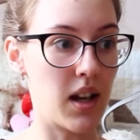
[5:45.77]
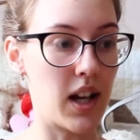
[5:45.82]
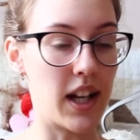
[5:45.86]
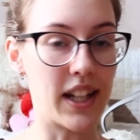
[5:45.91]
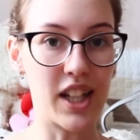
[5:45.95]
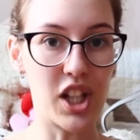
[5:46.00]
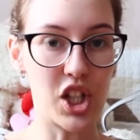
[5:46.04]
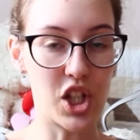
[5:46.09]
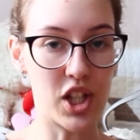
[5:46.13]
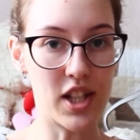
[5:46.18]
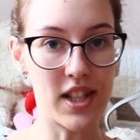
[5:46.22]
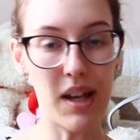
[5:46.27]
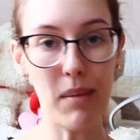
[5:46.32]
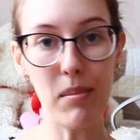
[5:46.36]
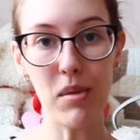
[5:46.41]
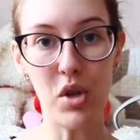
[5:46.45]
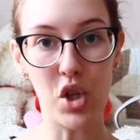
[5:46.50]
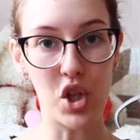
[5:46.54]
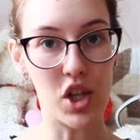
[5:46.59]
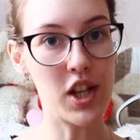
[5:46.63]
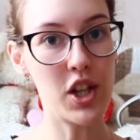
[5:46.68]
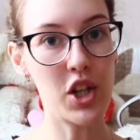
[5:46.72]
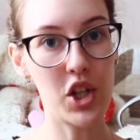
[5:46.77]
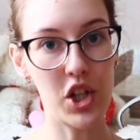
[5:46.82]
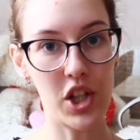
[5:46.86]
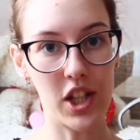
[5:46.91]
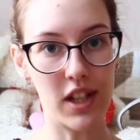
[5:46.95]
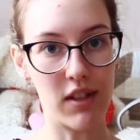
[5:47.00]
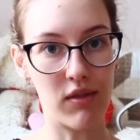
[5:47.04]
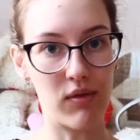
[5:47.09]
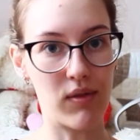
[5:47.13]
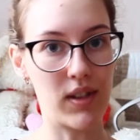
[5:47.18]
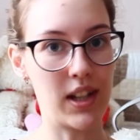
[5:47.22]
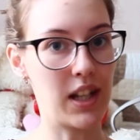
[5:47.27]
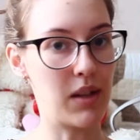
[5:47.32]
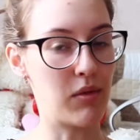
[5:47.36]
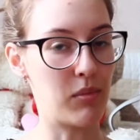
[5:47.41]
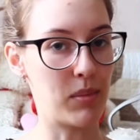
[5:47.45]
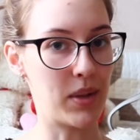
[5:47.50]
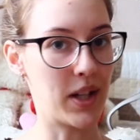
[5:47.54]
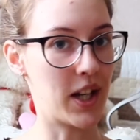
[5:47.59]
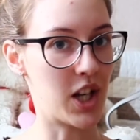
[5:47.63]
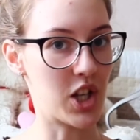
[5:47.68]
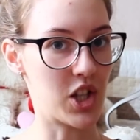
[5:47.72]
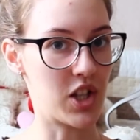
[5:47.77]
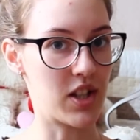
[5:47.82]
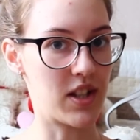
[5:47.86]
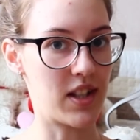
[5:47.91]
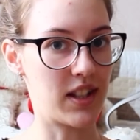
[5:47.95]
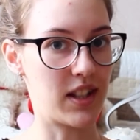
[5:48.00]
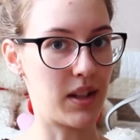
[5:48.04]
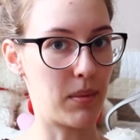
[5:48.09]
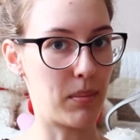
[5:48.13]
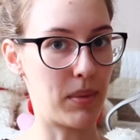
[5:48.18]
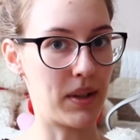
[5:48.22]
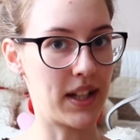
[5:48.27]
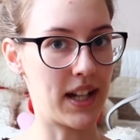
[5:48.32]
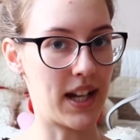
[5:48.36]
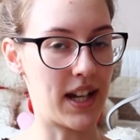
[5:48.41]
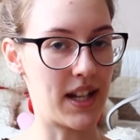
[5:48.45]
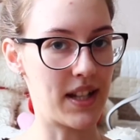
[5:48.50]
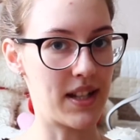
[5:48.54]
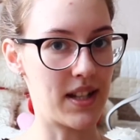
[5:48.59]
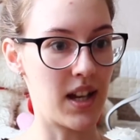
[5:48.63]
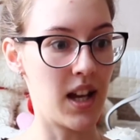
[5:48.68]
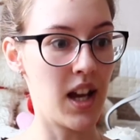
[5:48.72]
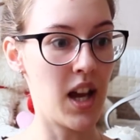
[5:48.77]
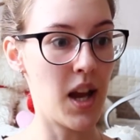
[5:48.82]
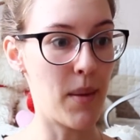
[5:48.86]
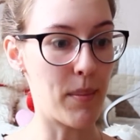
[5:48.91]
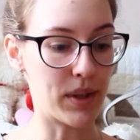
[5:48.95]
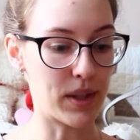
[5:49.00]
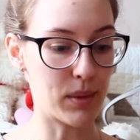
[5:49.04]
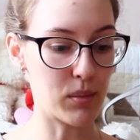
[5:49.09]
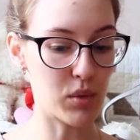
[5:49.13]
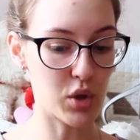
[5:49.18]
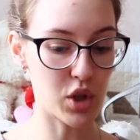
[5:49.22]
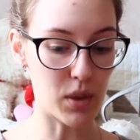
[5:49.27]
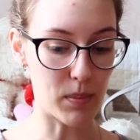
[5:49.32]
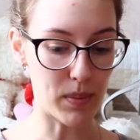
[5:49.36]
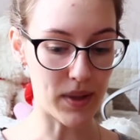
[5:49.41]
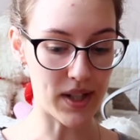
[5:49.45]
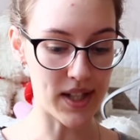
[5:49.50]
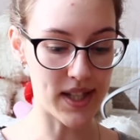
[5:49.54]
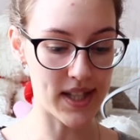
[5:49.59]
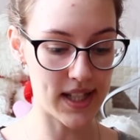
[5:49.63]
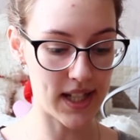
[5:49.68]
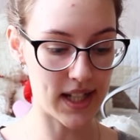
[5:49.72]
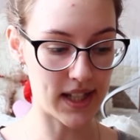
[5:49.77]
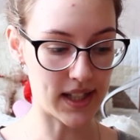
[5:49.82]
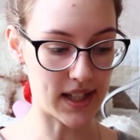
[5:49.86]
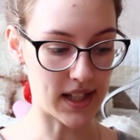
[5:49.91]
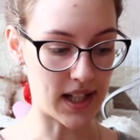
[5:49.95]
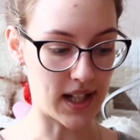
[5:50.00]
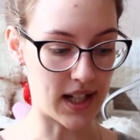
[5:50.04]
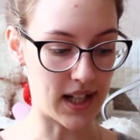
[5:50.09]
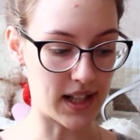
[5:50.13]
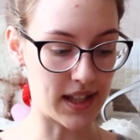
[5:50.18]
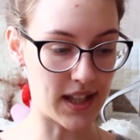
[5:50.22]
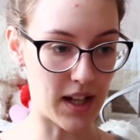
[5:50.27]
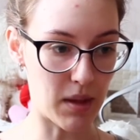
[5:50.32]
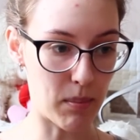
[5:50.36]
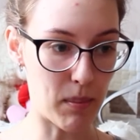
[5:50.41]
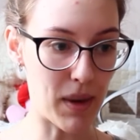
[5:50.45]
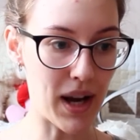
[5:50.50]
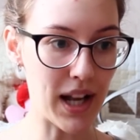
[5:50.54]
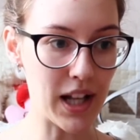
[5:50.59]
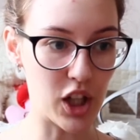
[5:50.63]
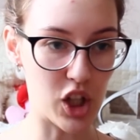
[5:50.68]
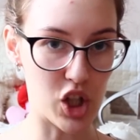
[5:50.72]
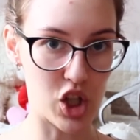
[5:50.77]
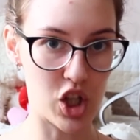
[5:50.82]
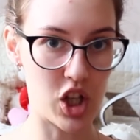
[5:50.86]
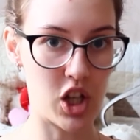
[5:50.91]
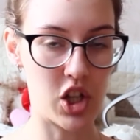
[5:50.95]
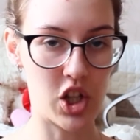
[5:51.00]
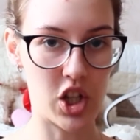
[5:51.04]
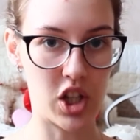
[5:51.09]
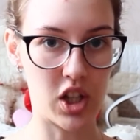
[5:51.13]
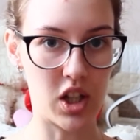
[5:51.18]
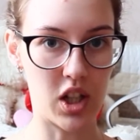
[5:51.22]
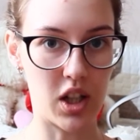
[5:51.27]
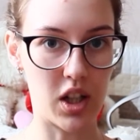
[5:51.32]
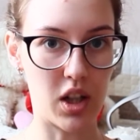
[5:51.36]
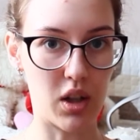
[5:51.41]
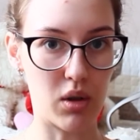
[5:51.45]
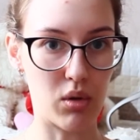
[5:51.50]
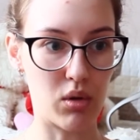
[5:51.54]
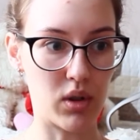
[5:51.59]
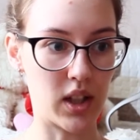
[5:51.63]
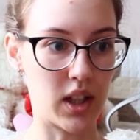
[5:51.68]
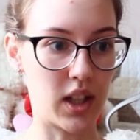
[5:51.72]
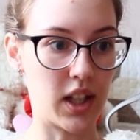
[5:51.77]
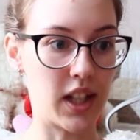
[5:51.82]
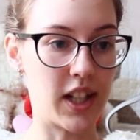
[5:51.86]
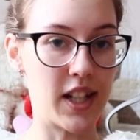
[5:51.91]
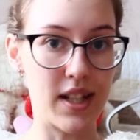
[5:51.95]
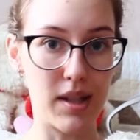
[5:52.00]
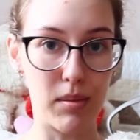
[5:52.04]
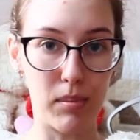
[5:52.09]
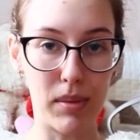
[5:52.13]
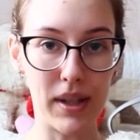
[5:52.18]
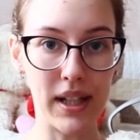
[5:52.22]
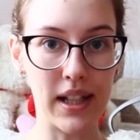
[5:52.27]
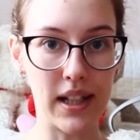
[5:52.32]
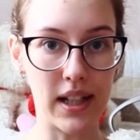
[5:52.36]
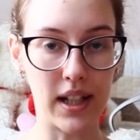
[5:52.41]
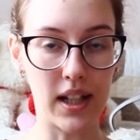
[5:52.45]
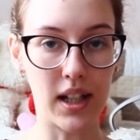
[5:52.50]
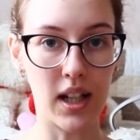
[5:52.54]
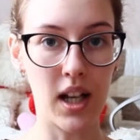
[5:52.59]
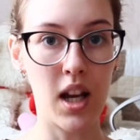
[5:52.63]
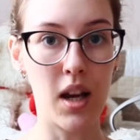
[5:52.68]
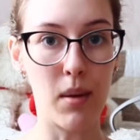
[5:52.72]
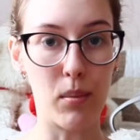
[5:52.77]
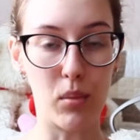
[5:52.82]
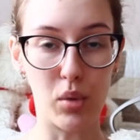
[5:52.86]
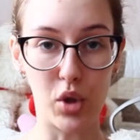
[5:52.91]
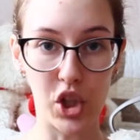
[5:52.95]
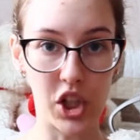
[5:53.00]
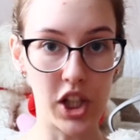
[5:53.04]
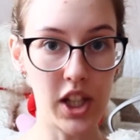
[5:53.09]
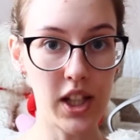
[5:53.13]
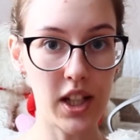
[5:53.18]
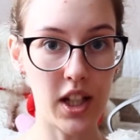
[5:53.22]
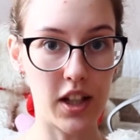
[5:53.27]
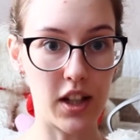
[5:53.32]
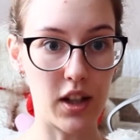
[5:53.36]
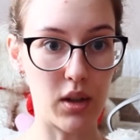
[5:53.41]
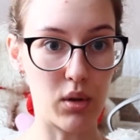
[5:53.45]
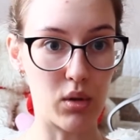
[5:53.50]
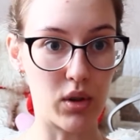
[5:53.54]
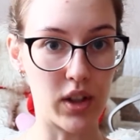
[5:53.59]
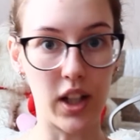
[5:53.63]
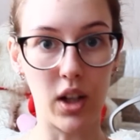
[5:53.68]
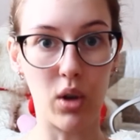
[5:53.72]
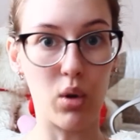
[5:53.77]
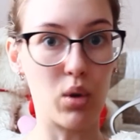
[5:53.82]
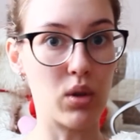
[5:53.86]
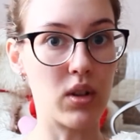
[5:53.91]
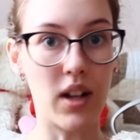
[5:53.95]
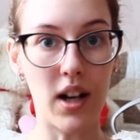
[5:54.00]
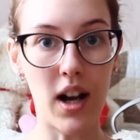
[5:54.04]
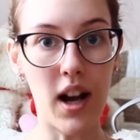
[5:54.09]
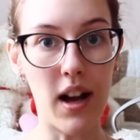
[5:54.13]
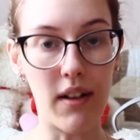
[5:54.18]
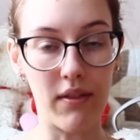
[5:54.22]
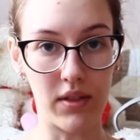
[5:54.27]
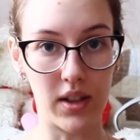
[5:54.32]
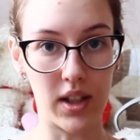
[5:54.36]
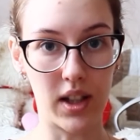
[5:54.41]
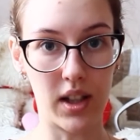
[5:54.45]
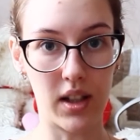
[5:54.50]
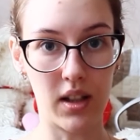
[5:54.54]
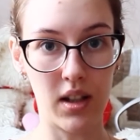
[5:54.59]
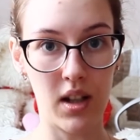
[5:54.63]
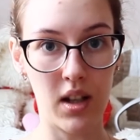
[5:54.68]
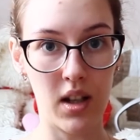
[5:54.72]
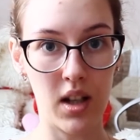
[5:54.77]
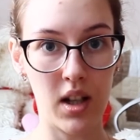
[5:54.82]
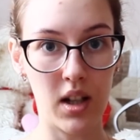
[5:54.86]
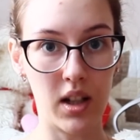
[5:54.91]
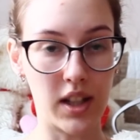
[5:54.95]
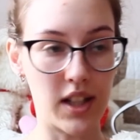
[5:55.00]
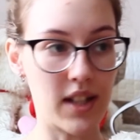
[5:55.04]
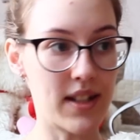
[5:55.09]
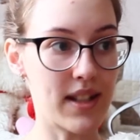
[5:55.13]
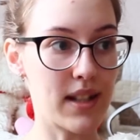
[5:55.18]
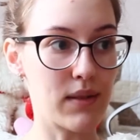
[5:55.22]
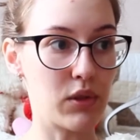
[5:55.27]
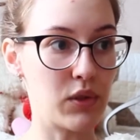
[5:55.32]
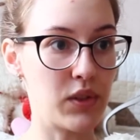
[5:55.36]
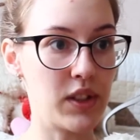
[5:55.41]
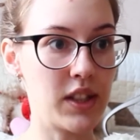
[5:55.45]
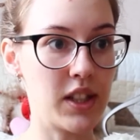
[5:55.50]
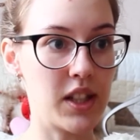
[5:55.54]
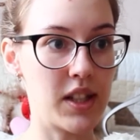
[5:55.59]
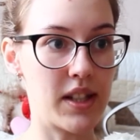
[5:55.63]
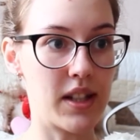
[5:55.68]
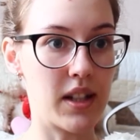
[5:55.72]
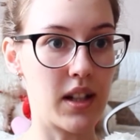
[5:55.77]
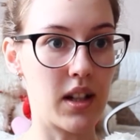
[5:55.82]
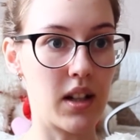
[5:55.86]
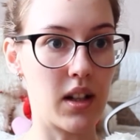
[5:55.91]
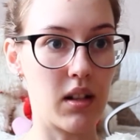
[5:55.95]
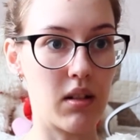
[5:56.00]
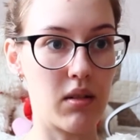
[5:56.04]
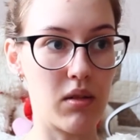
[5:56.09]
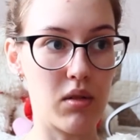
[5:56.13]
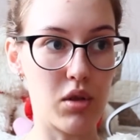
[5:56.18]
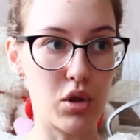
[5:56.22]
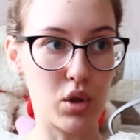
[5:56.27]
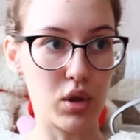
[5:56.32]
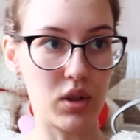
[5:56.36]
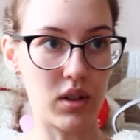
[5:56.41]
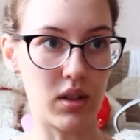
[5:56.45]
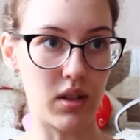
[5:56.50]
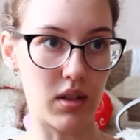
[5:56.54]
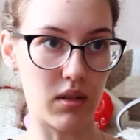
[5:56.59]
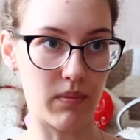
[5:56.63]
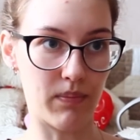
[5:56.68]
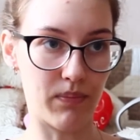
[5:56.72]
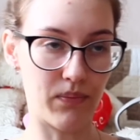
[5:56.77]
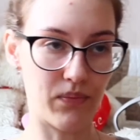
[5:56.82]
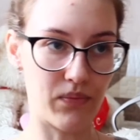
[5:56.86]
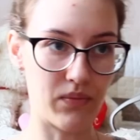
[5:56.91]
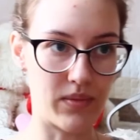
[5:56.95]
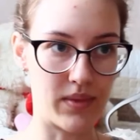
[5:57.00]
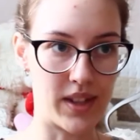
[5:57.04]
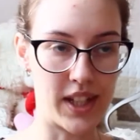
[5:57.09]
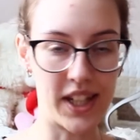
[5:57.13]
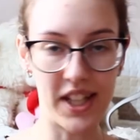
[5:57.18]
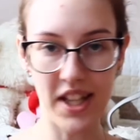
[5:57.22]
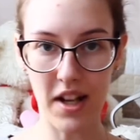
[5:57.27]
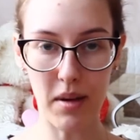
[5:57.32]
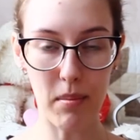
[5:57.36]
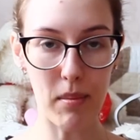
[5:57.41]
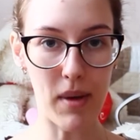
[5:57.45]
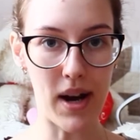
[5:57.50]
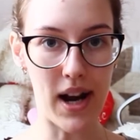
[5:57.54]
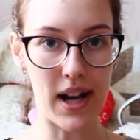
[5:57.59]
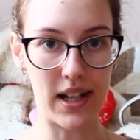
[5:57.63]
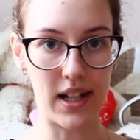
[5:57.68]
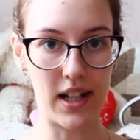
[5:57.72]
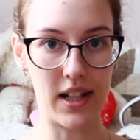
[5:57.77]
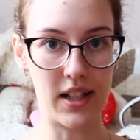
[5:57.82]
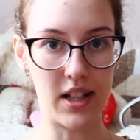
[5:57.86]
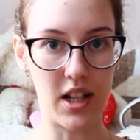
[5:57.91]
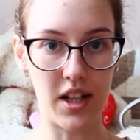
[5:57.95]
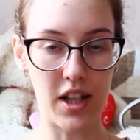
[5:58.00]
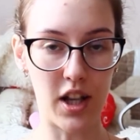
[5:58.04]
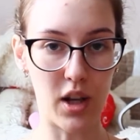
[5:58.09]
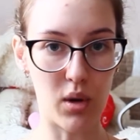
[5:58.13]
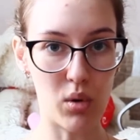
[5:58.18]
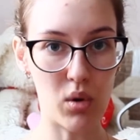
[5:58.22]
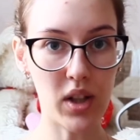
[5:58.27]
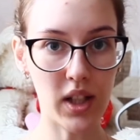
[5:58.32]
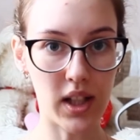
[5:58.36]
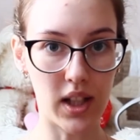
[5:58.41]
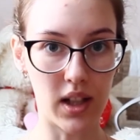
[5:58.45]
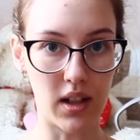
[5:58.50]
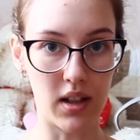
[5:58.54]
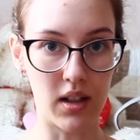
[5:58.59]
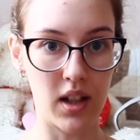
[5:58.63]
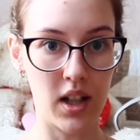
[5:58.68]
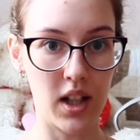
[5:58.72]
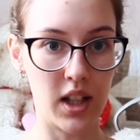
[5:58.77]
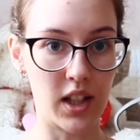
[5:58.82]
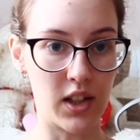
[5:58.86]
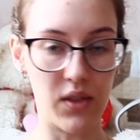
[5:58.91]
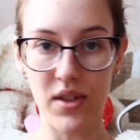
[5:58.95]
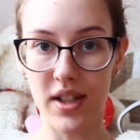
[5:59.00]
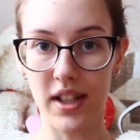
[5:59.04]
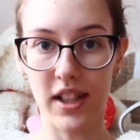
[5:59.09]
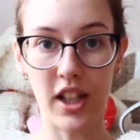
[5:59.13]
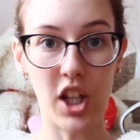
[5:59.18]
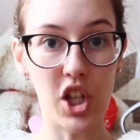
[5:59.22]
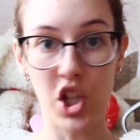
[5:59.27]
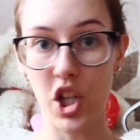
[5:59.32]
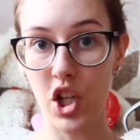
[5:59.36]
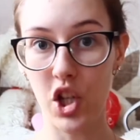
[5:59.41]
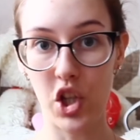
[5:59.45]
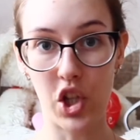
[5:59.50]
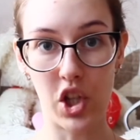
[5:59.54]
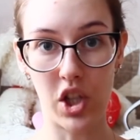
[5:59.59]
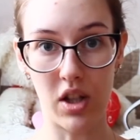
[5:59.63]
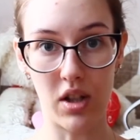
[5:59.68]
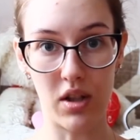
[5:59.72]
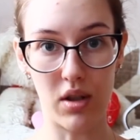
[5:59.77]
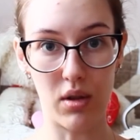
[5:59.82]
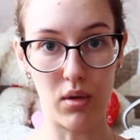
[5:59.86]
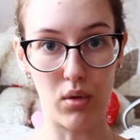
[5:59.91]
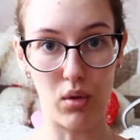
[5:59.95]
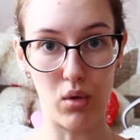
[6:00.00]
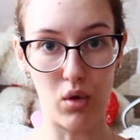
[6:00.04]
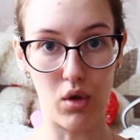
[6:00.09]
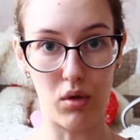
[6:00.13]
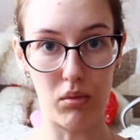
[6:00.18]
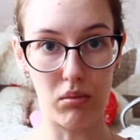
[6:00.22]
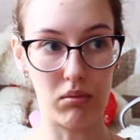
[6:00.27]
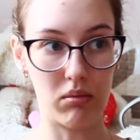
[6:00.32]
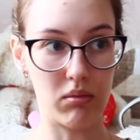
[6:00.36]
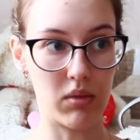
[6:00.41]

Это же сами женщины ввели, мне кажется, это понятие. Потому что процент э, нормальных женщин на дороге и дебильных мужчин на дороге, он равный. Если вы видите что-то ненормально на дороге, не всегда женщина за рулем,